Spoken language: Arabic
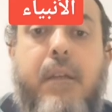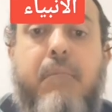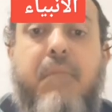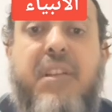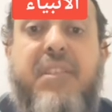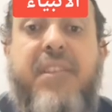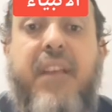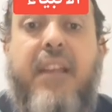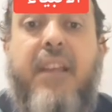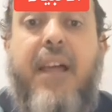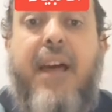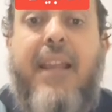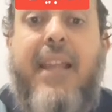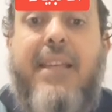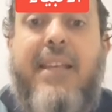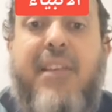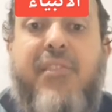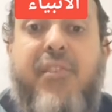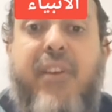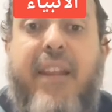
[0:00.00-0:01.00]
من صلى
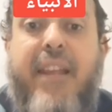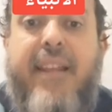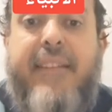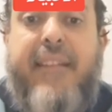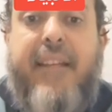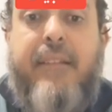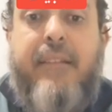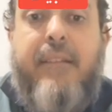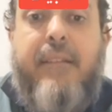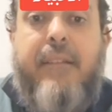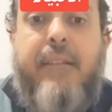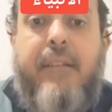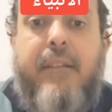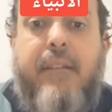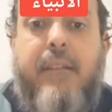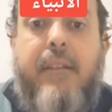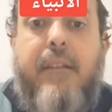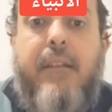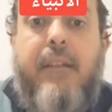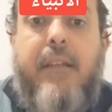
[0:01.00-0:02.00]
علي صلاة
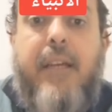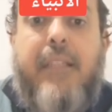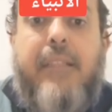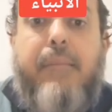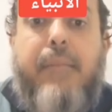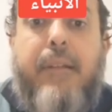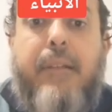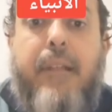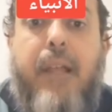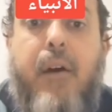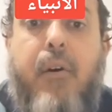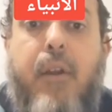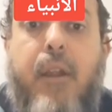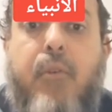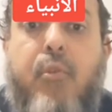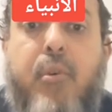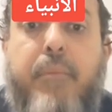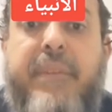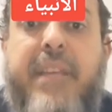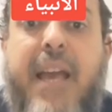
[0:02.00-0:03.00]
كتب الله
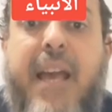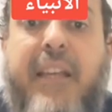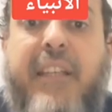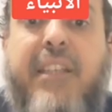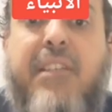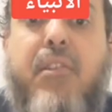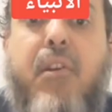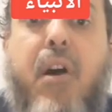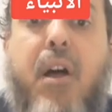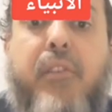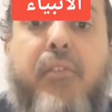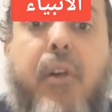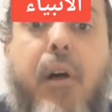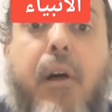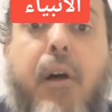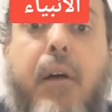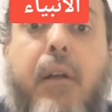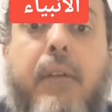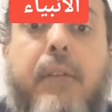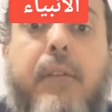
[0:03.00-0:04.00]
له بها
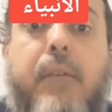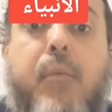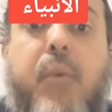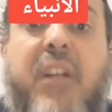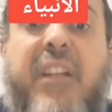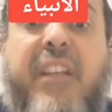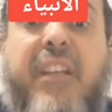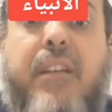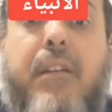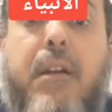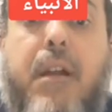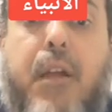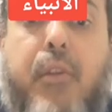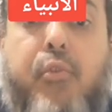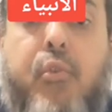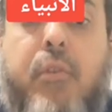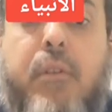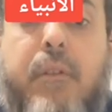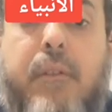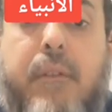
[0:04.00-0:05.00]
قيراطا والقيراط
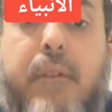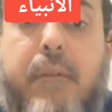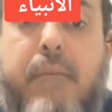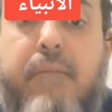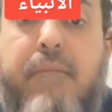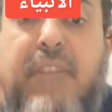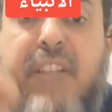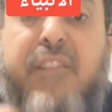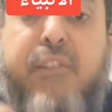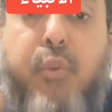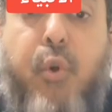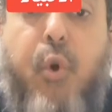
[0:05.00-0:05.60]
مثل